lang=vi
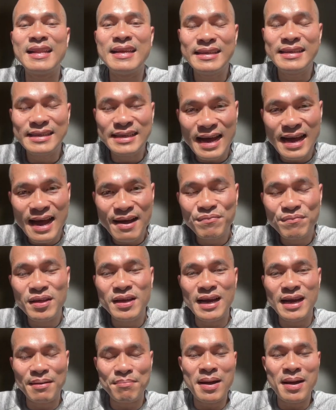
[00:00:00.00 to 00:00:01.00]
ETF
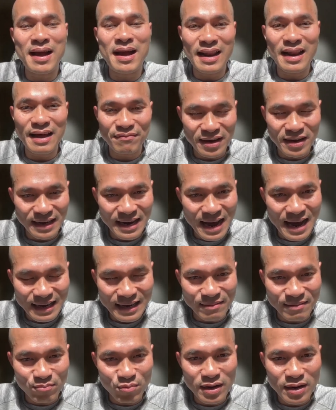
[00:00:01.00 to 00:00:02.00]
thì các bạn lại phải đặt
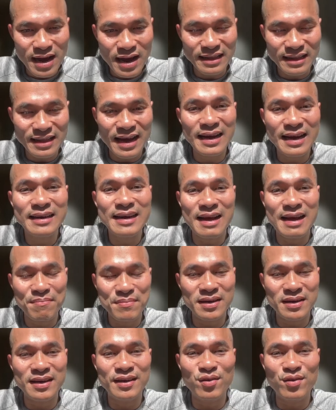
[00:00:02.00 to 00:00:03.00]
lệnh mua ra hàng tháng đặc
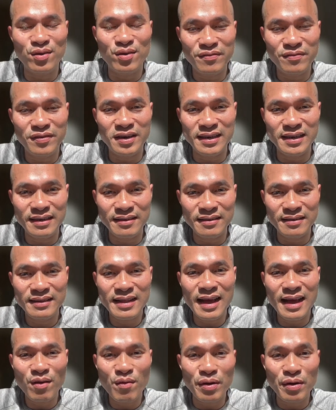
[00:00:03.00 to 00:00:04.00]
biệt là đối với
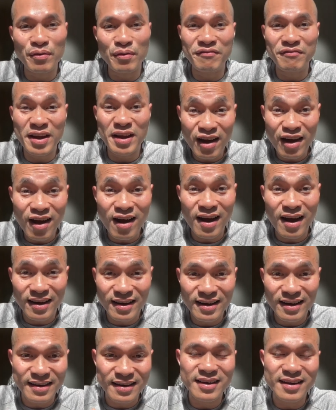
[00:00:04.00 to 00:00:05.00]
tài khoản của Vanguard
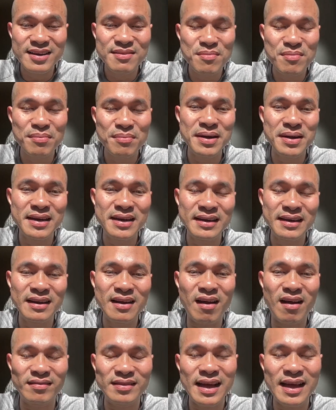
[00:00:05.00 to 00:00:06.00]
là nơi mà mình
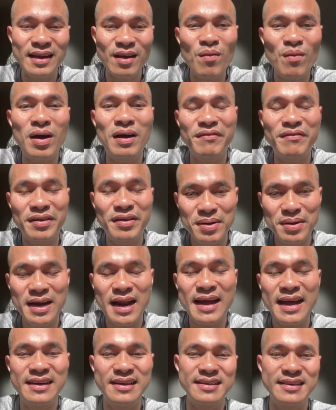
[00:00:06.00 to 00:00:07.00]
có tài khoản và mình
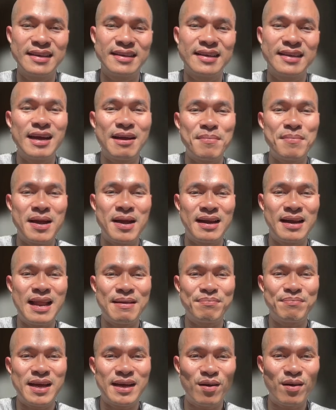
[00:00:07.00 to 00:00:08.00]
hay hướng dẫn cho các bạn
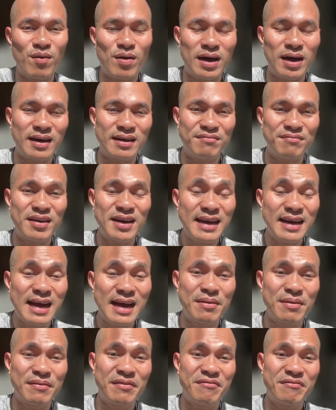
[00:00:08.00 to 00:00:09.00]
làm tài khoản ở
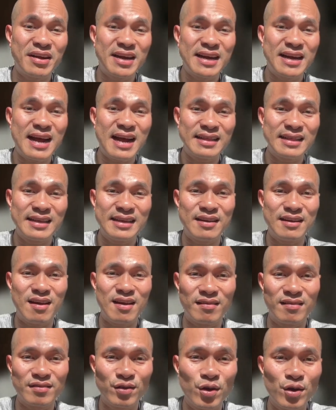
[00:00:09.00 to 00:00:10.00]
Vanguard bởi vì Vanguard thì
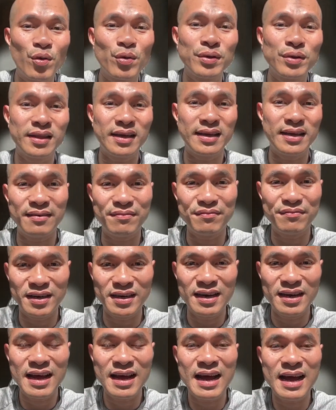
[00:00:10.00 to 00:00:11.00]
nó nổi tiếng
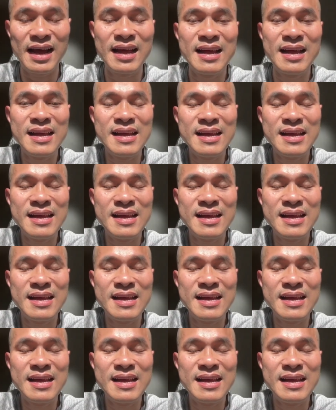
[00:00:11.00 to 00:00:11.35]
với là